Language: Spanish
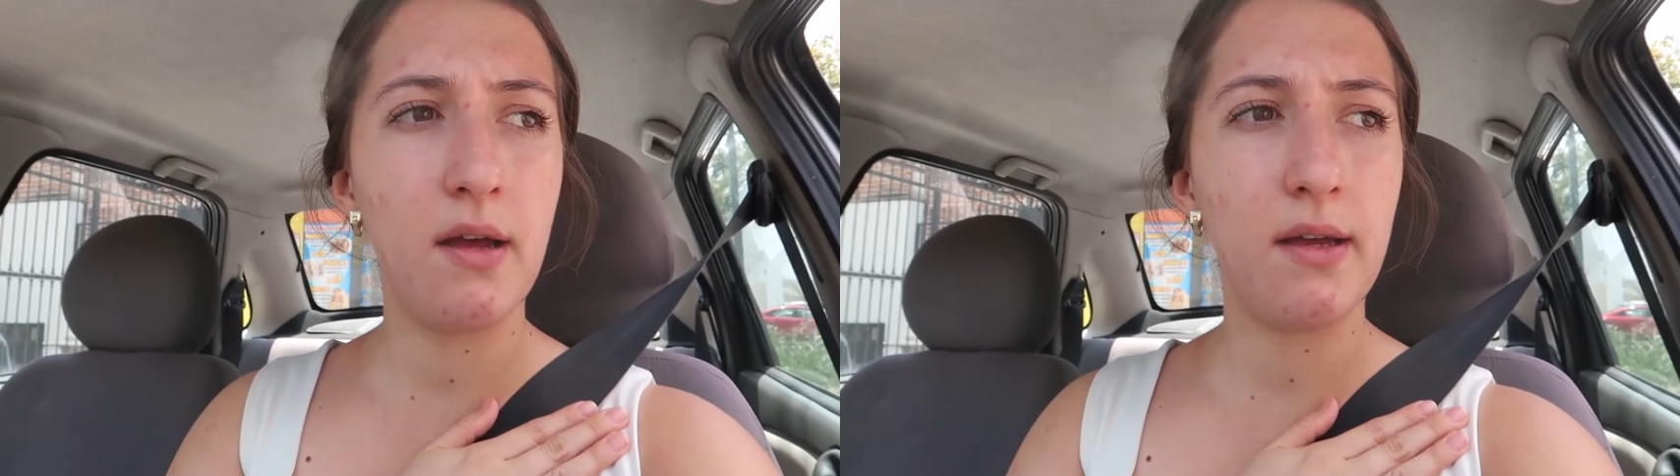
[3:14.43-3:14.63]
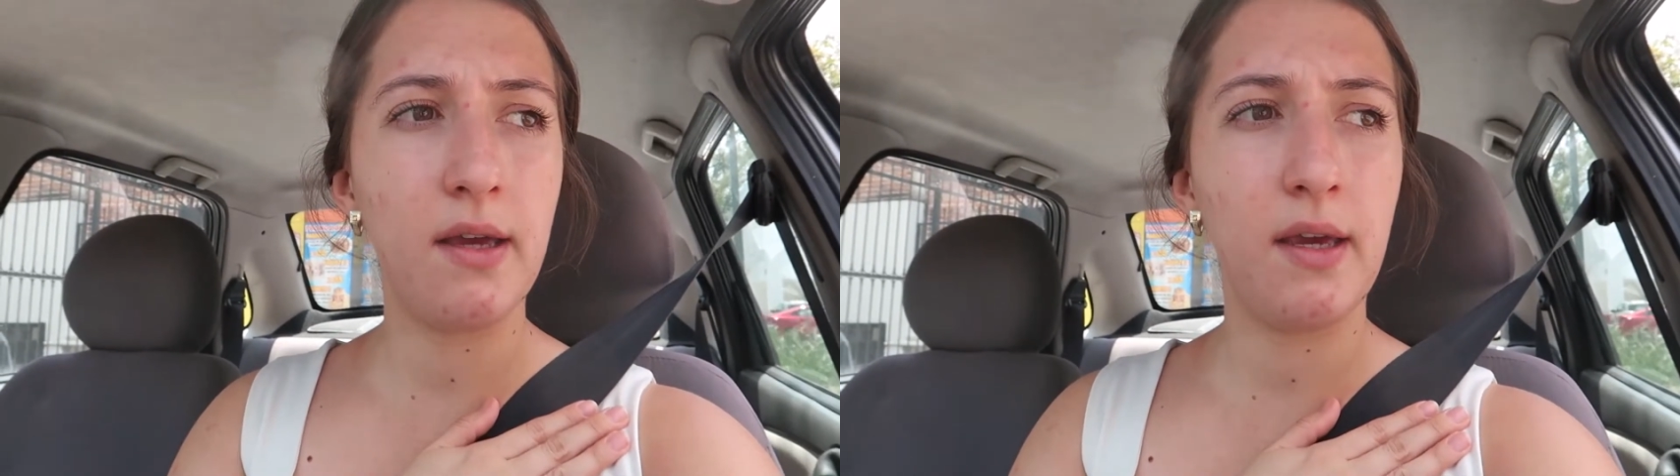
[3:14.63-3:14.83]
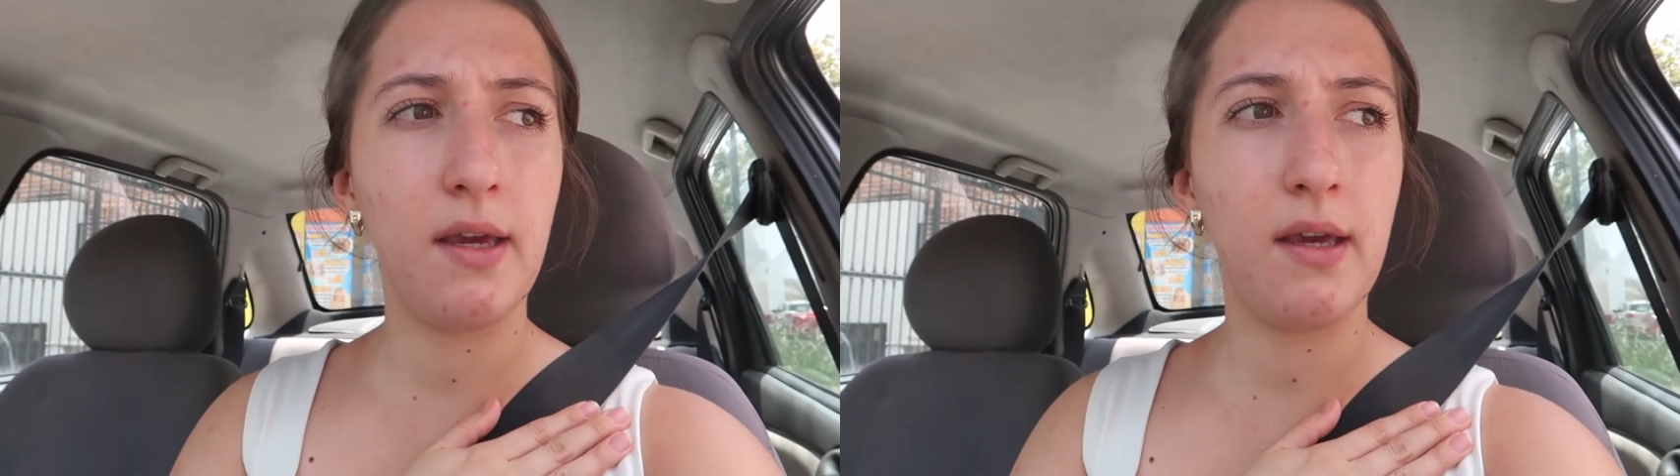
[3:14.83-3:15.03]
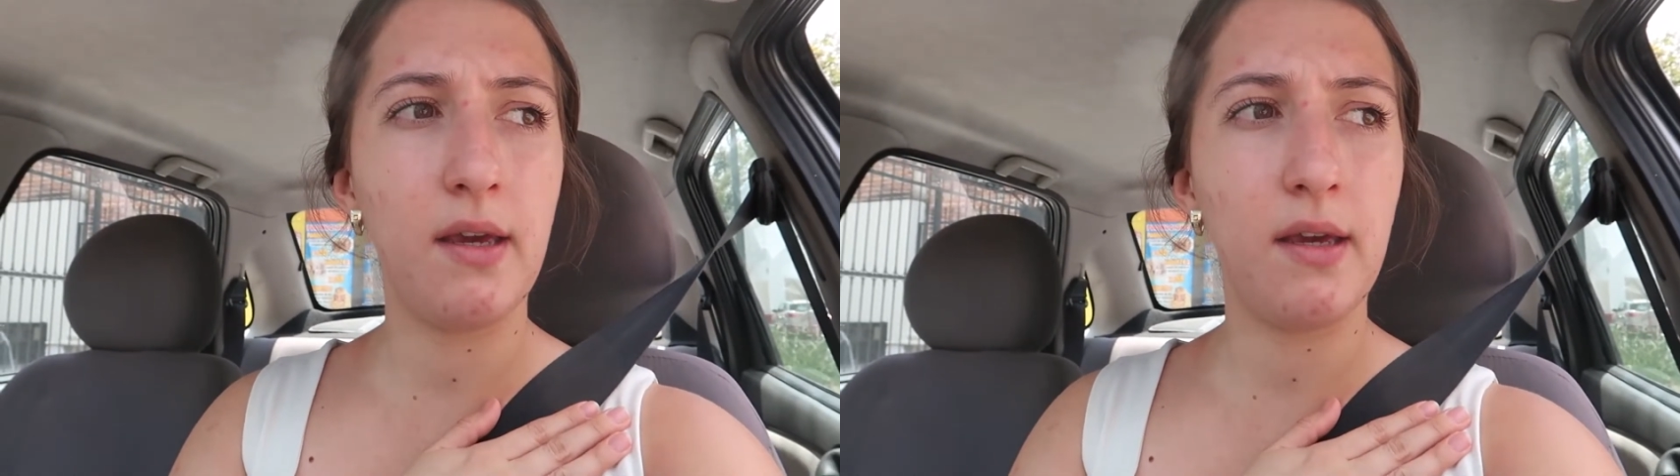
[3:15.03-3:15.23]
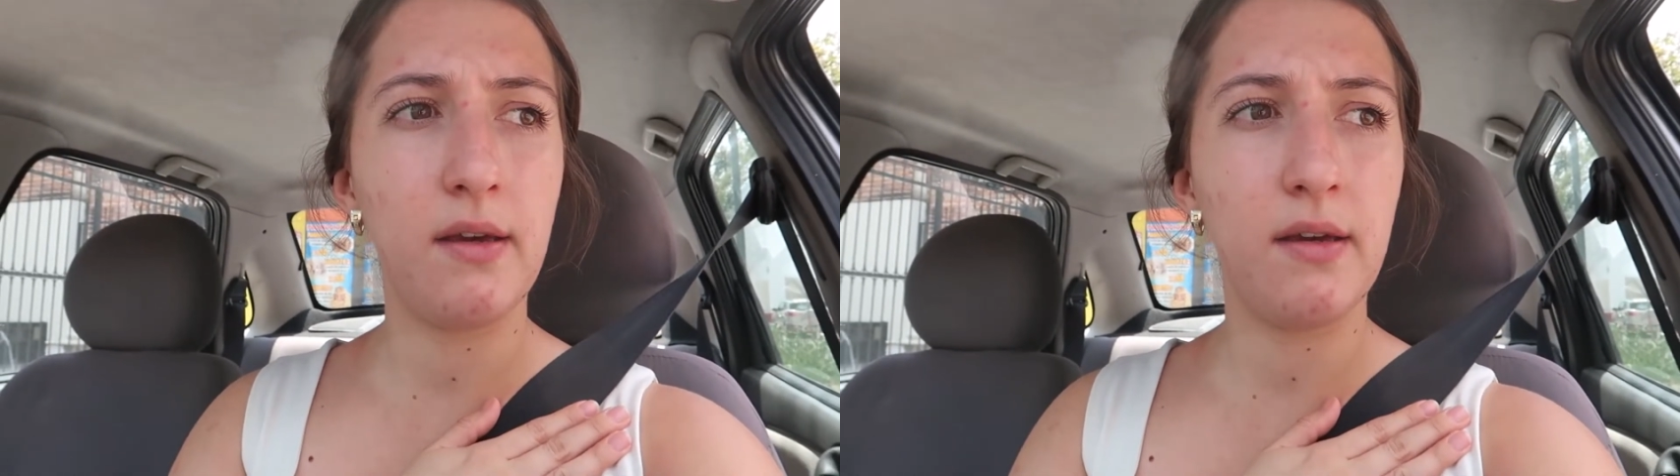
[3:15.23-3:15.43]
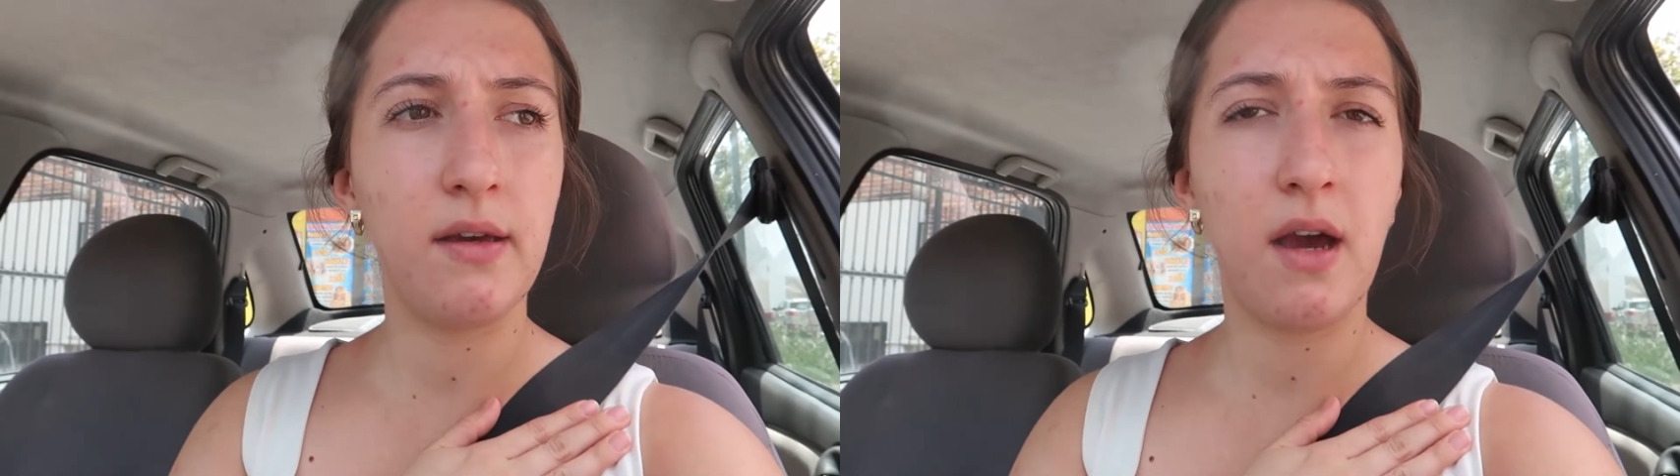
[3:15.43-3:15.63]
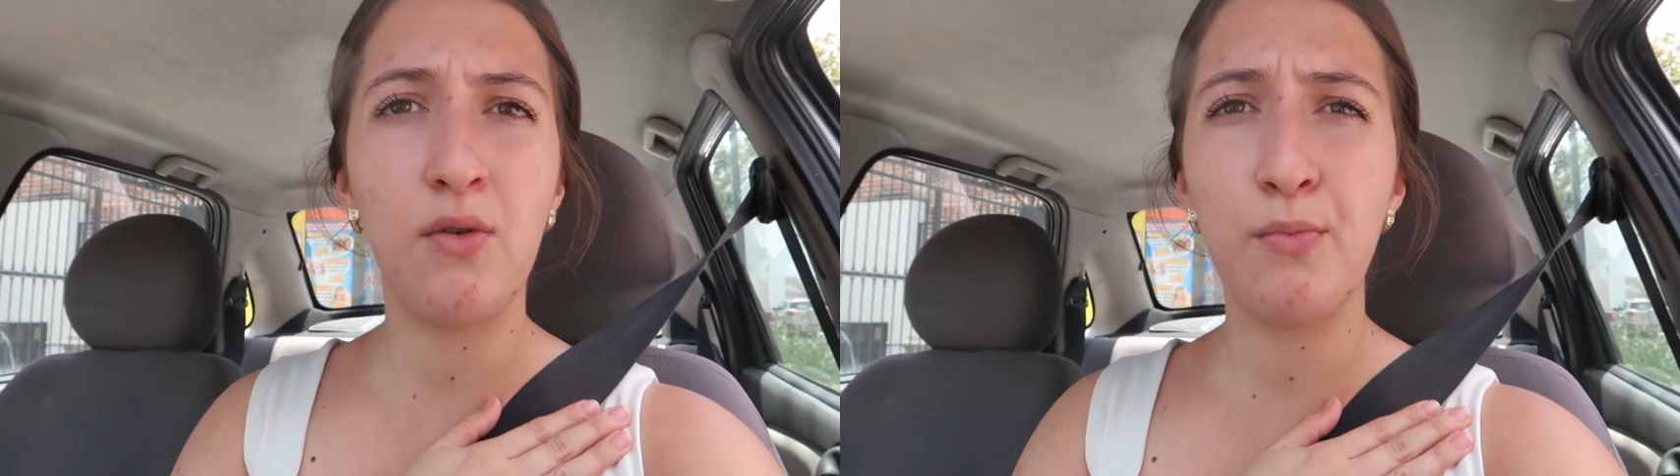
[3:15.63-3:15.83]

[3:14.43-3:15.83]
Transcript: eh, a,